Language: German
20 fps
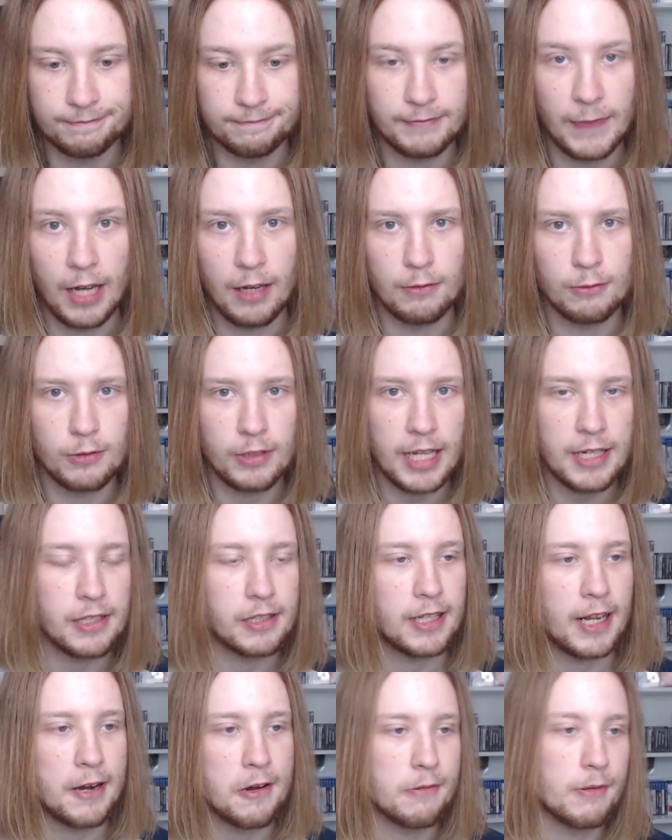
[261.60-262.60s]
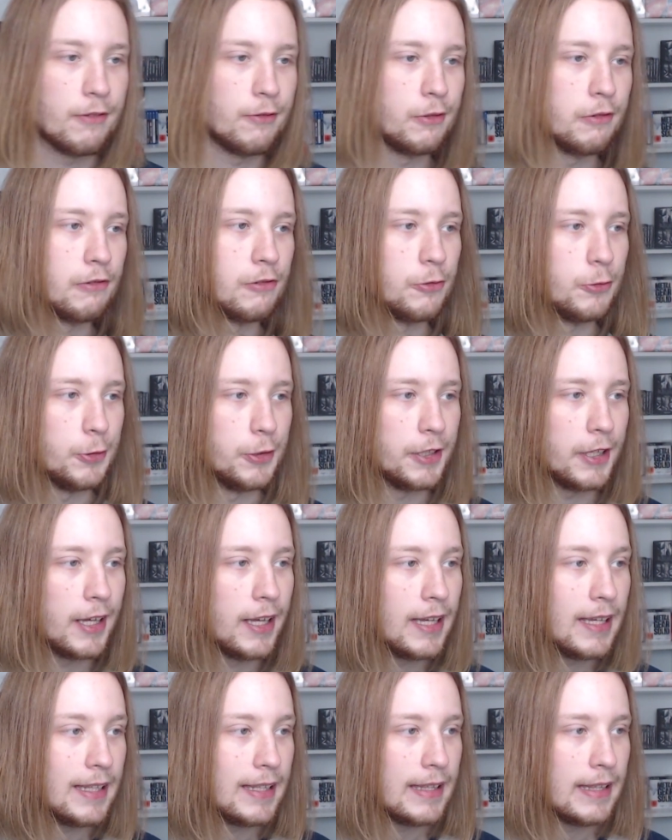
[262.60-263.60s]
ja, ein nettes kleines Spiel für zwischendurch.
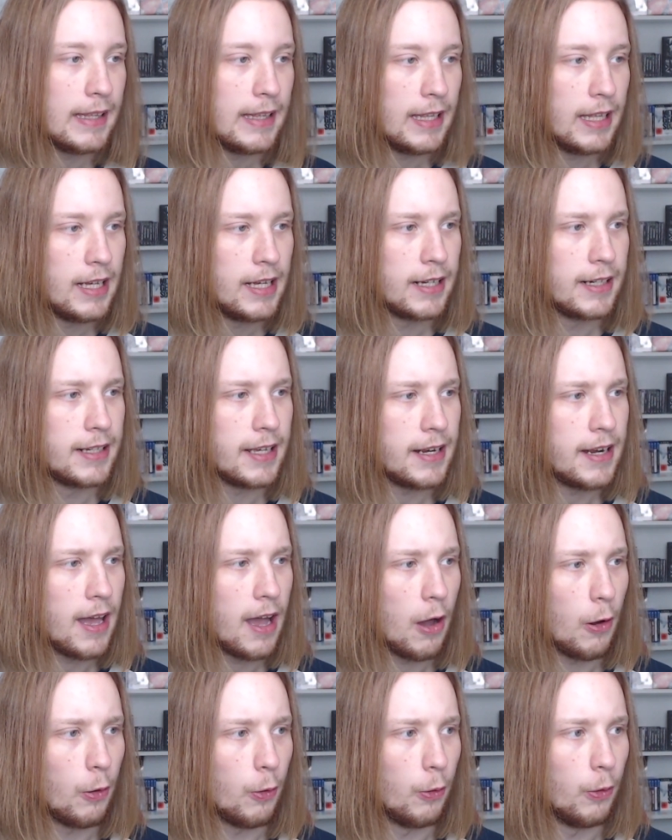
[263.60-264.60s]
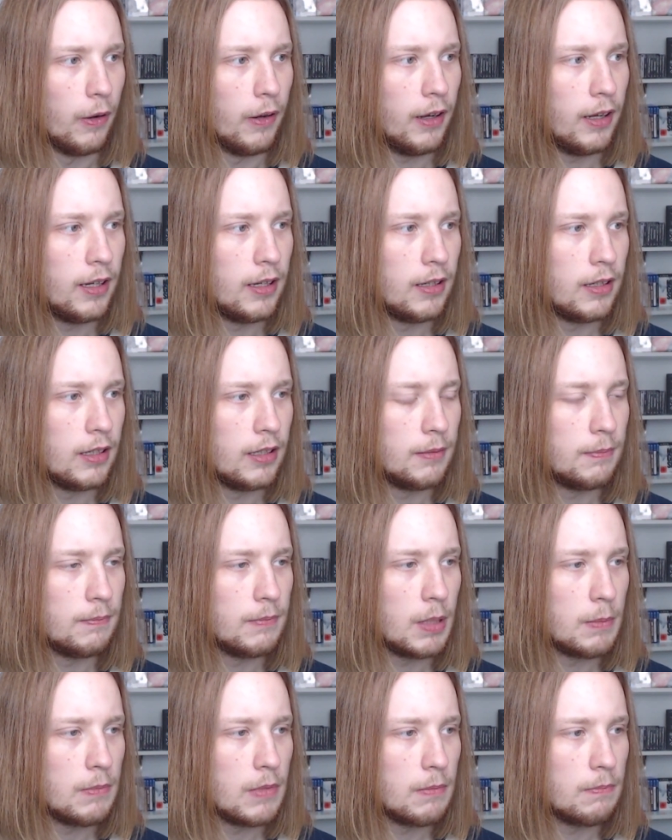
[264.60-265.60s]
Genau.
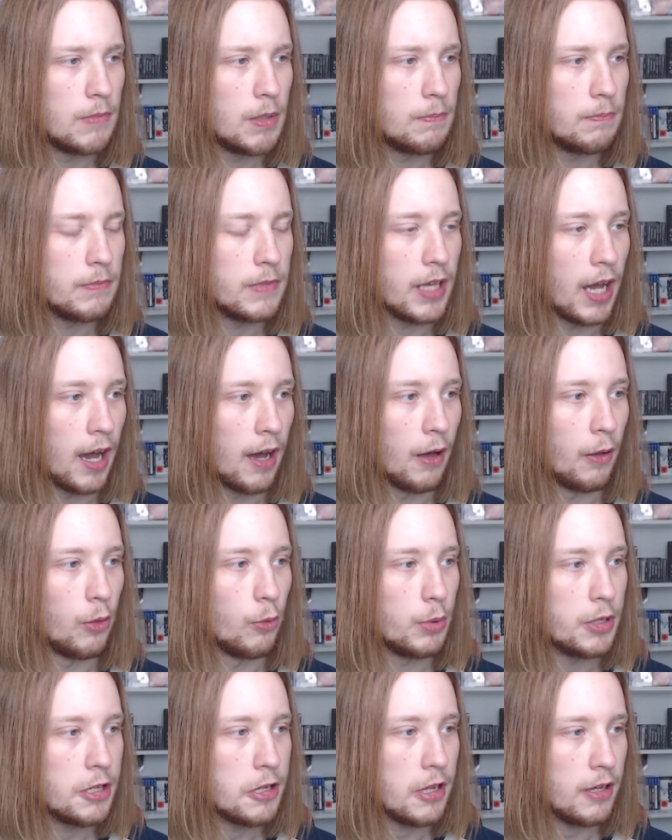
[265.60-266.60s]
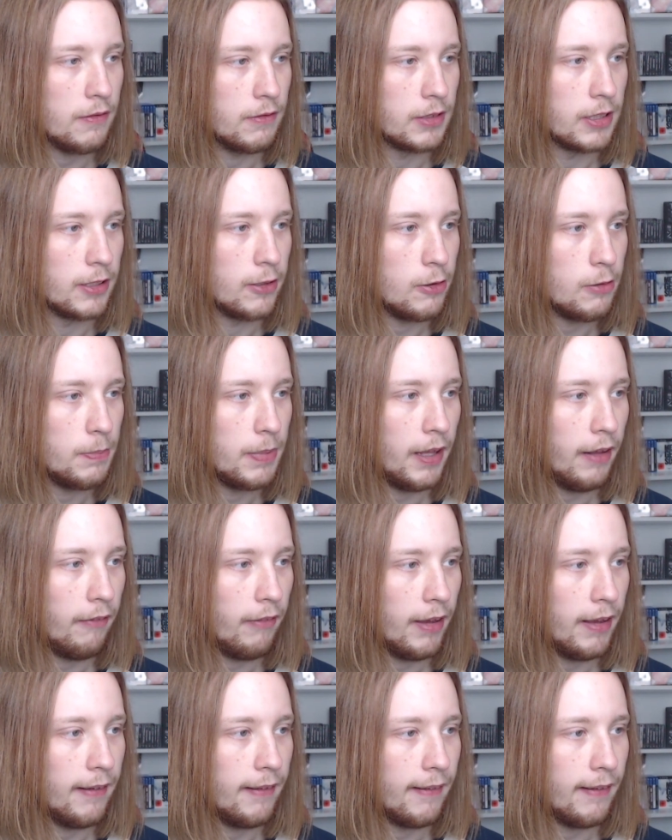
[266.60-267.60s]
Ähm, ja, The Witcher wird dann auch bald
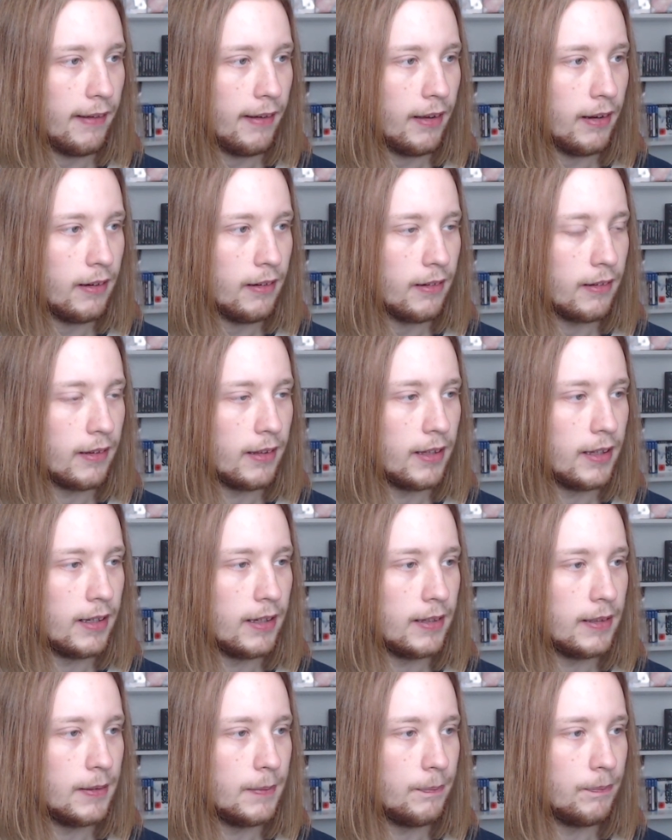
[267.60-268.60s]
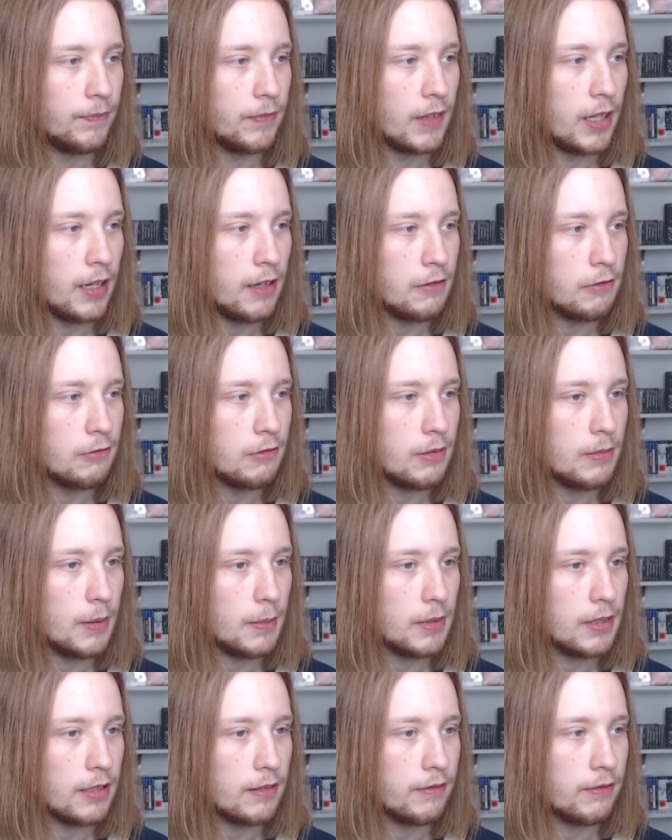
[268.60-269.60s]
weitergehen. Ähm, Livestream habe
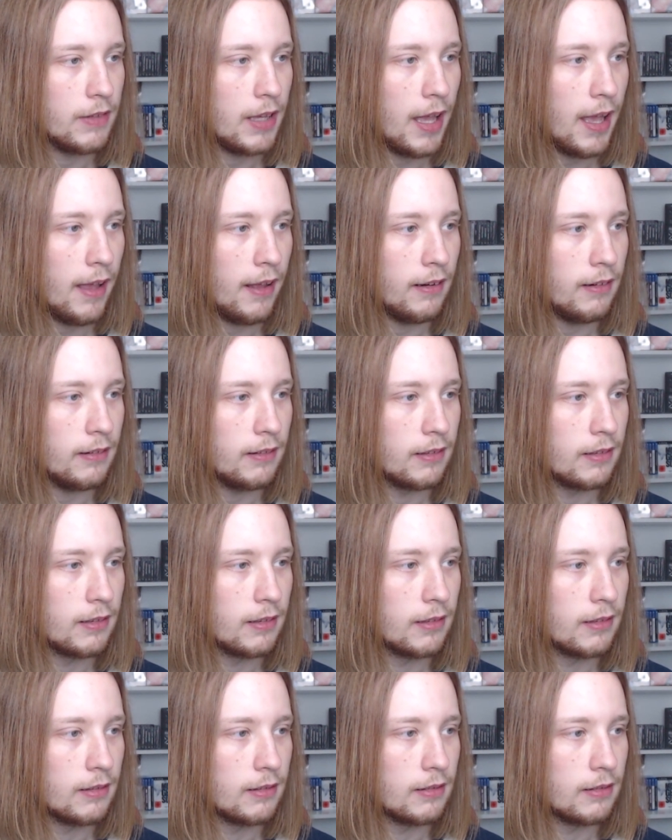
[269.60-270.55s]
ich erwähnt.